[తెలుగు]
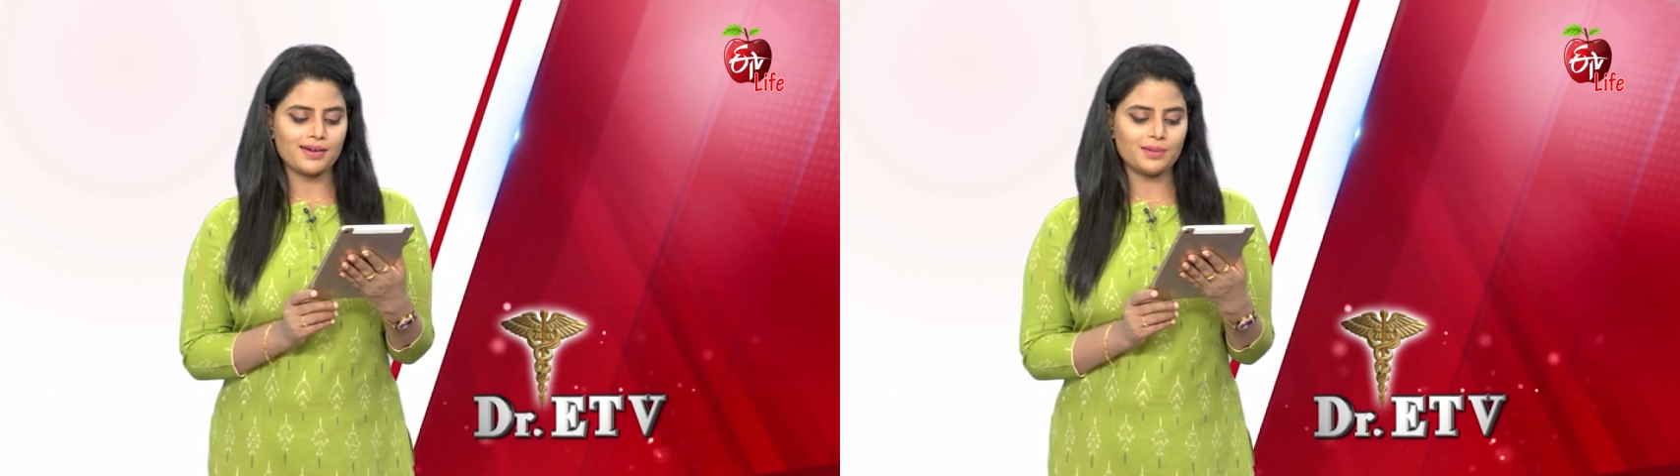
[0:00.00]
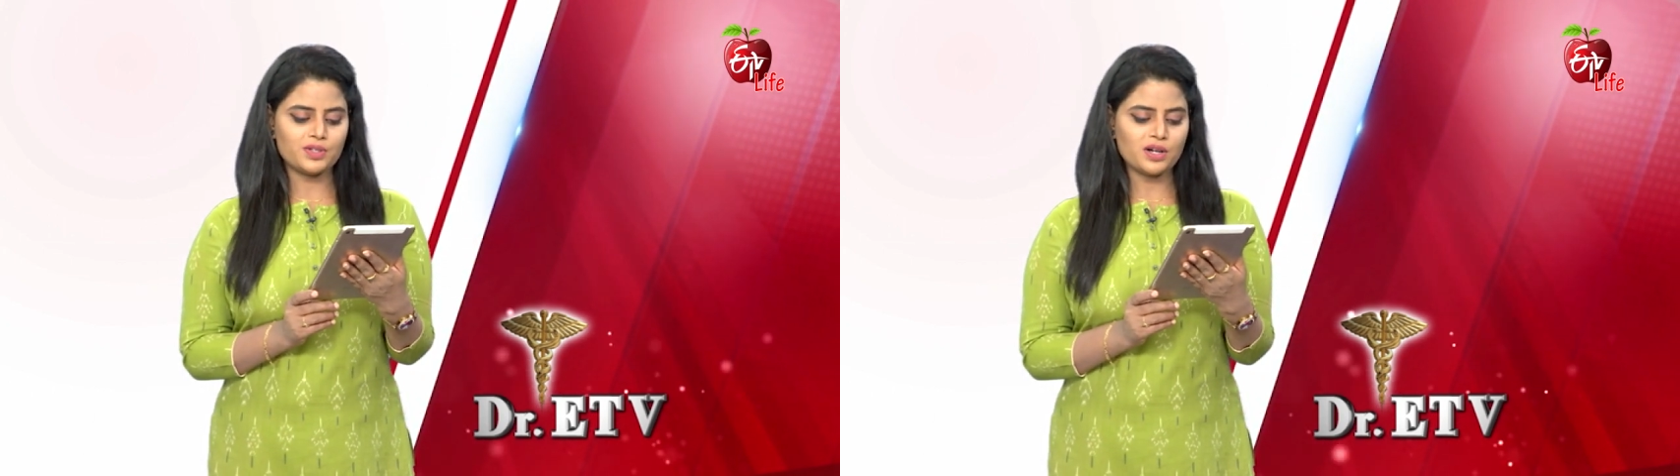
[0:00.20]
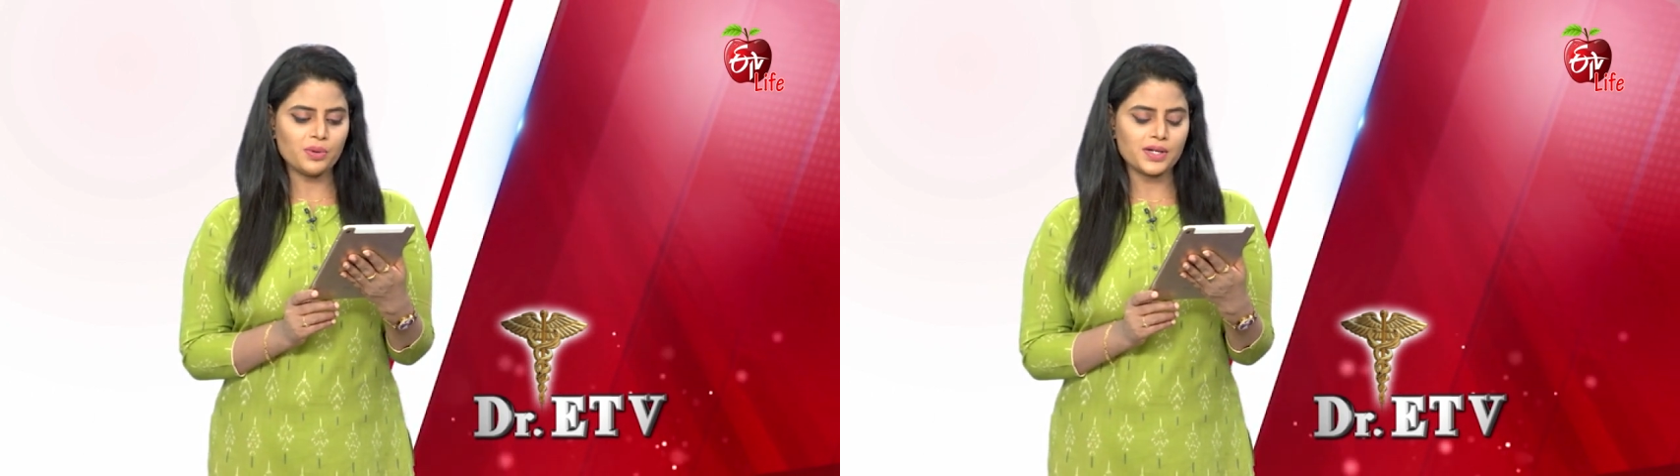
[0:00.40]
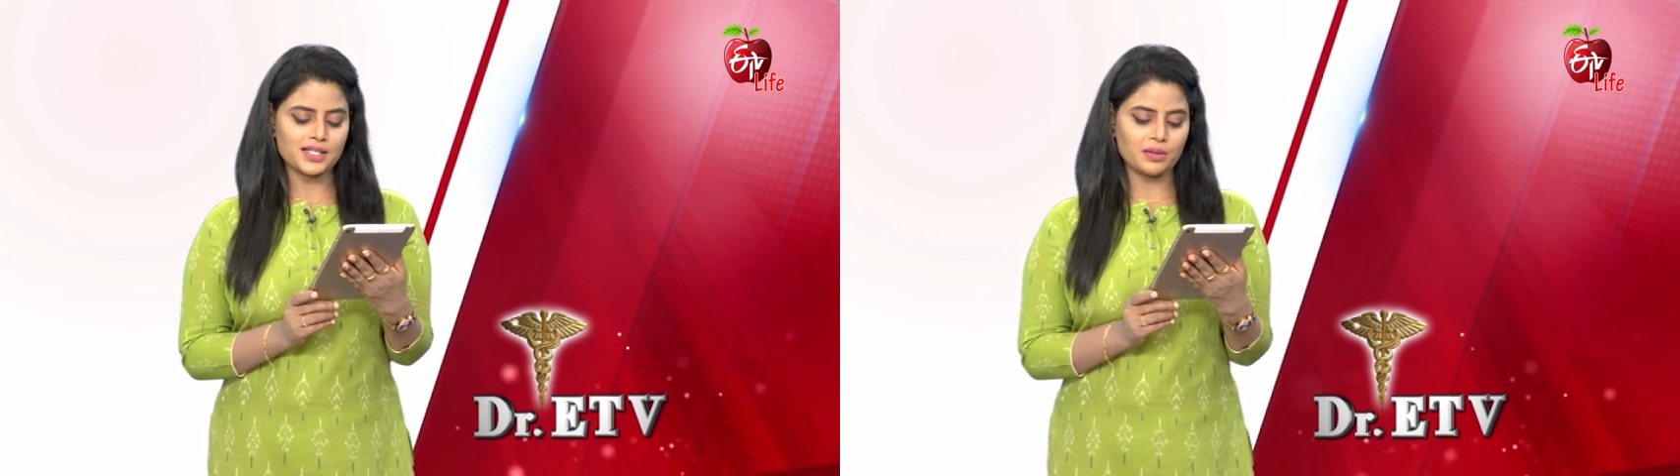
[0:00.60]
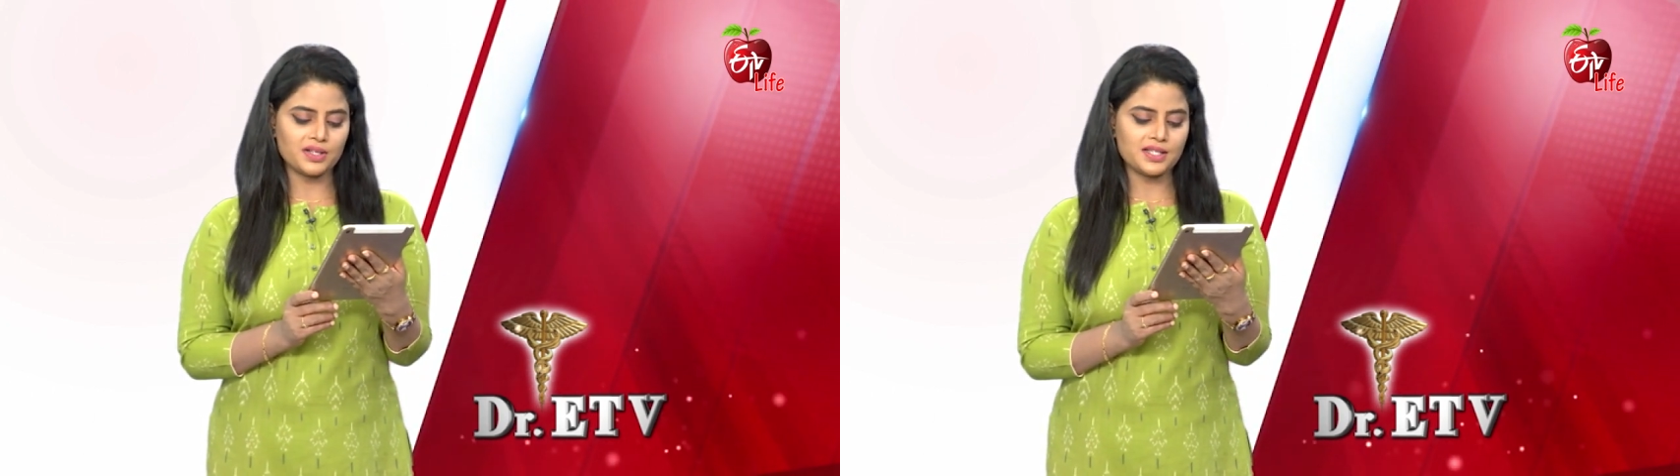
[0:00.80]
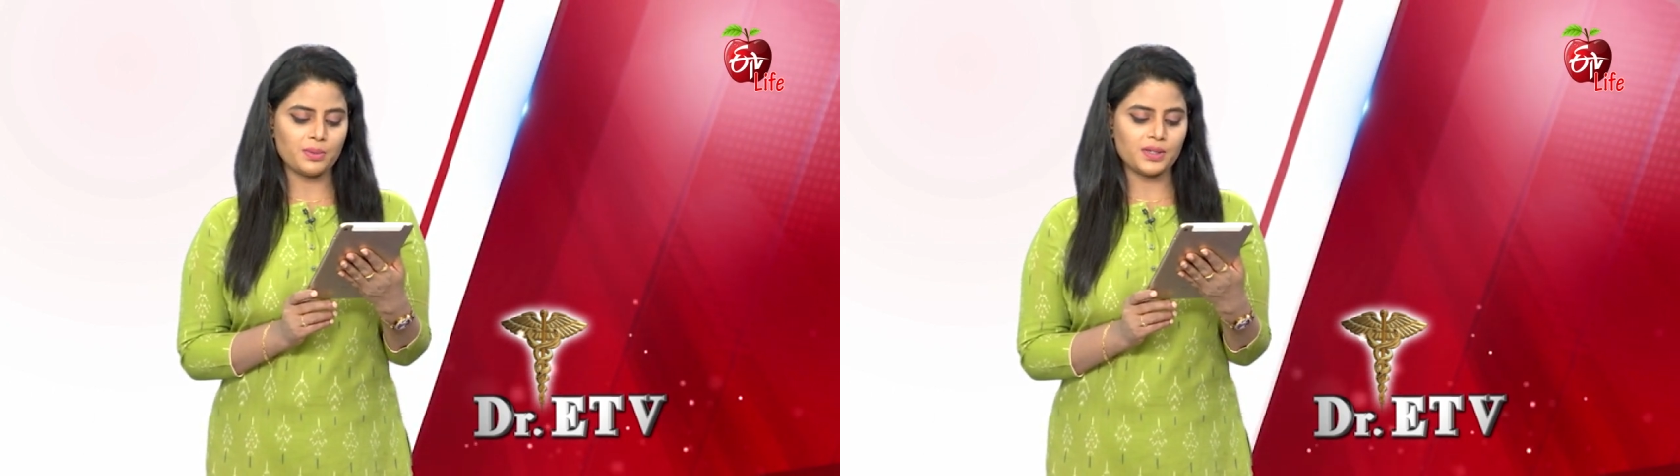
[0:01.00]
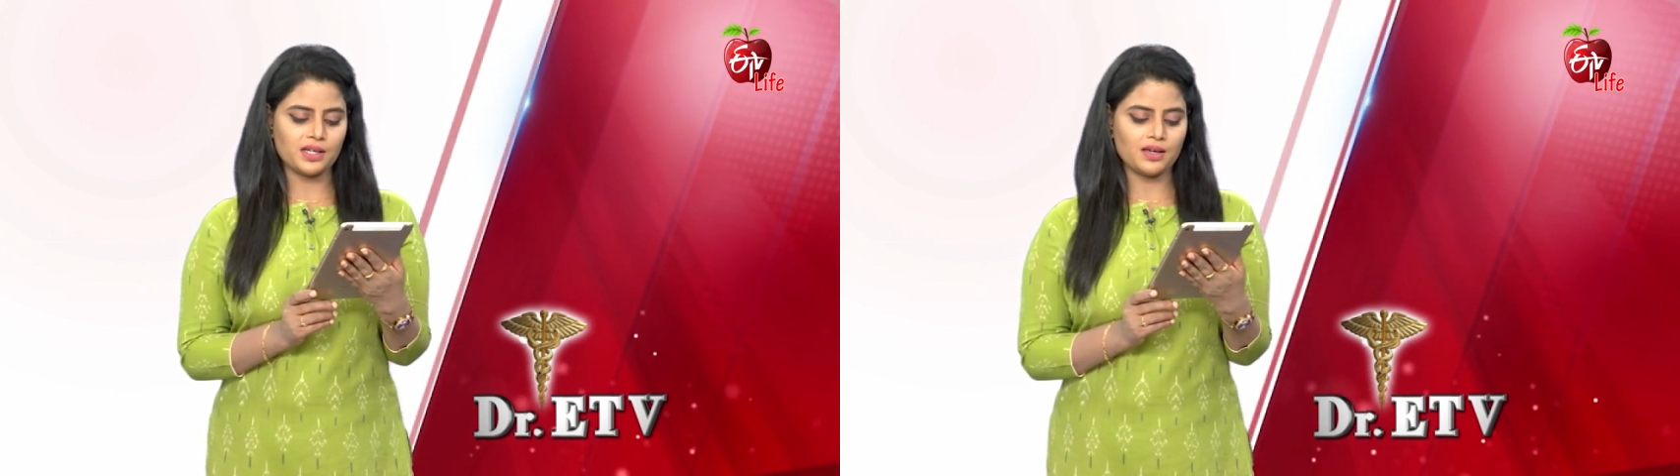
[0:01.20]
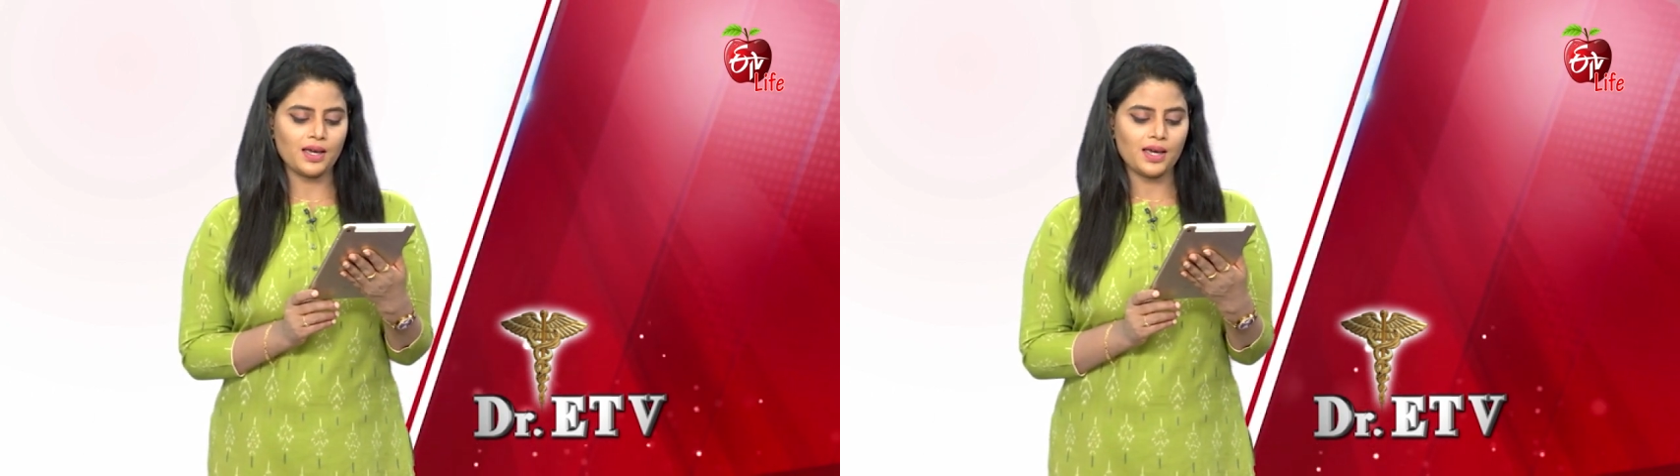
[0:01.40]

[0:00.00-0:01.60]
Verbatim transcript: రిబ్స్లో ఉన్న సమస్య ఏమిటి